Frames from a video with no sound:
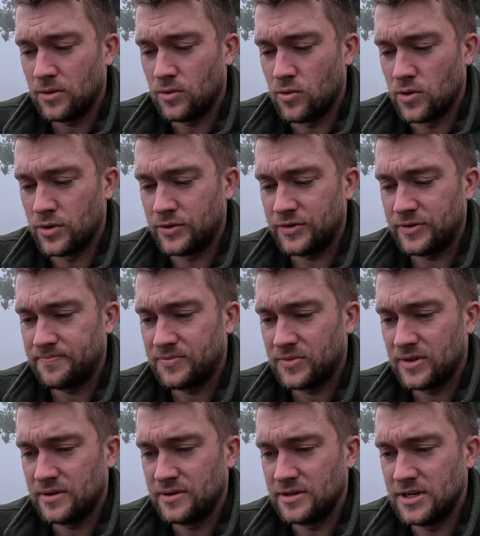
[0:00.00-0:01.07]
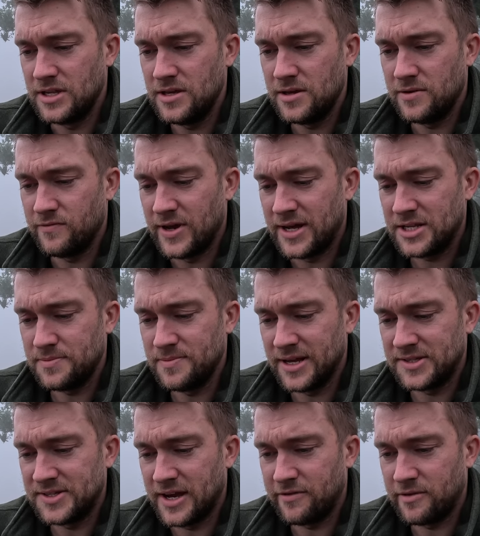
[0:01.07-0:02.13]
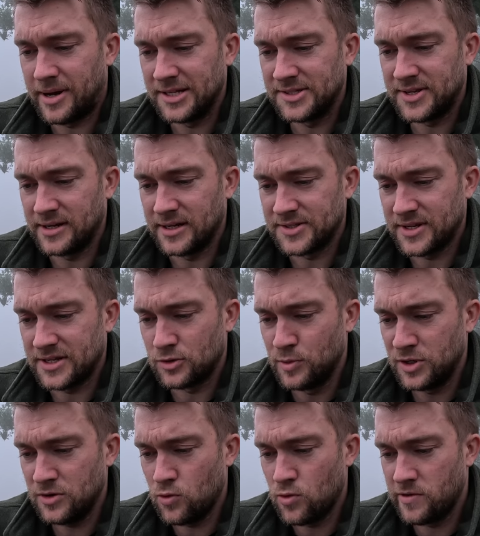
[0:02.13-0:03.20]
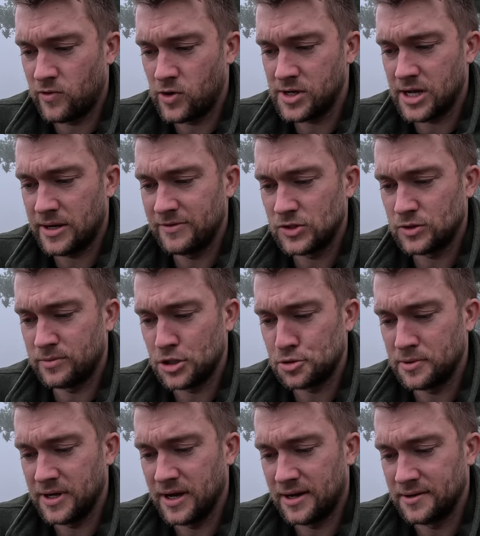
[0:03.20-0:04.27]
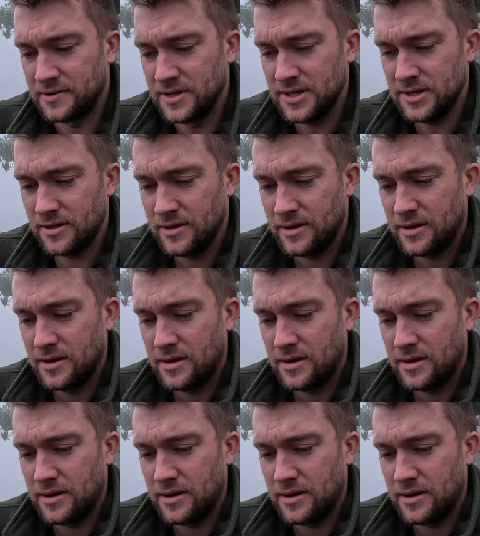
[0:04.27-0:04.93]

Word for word: Und die werde ich mir jetzt hier einfach mal anzeigen lassen. Also mittelhohe Wolken haben wir zum Beispiel gerade nicht.